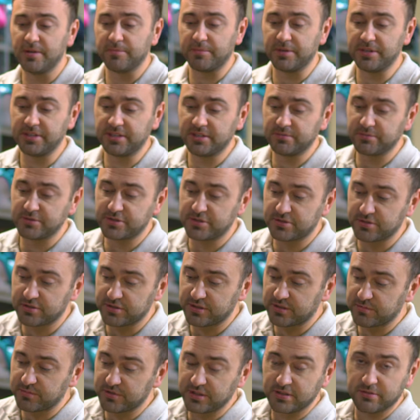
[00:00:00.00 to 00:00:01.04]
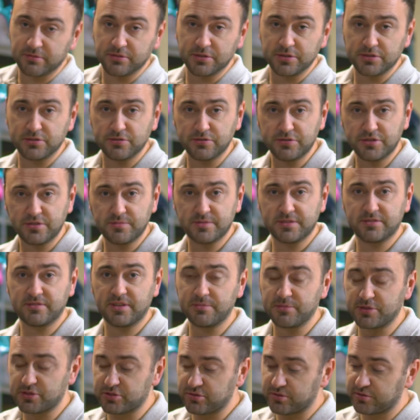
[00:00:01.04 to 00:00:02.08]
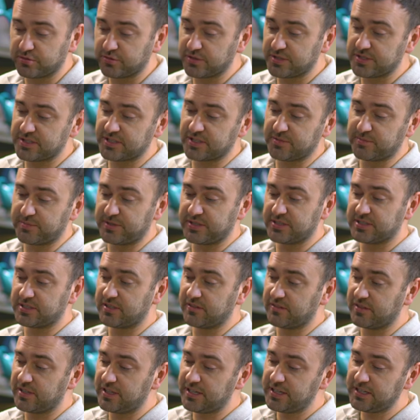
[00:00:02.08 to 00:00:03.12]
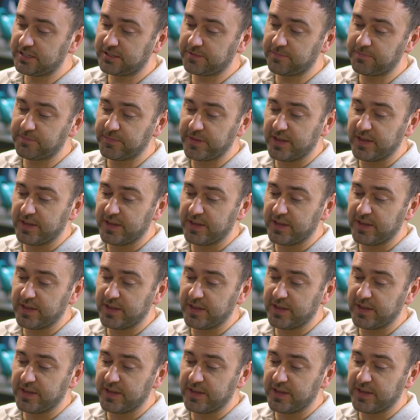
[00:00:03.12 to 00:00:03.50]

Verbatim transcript: Поэтому сегодня мы его изучим с вами, что он из себя представляет.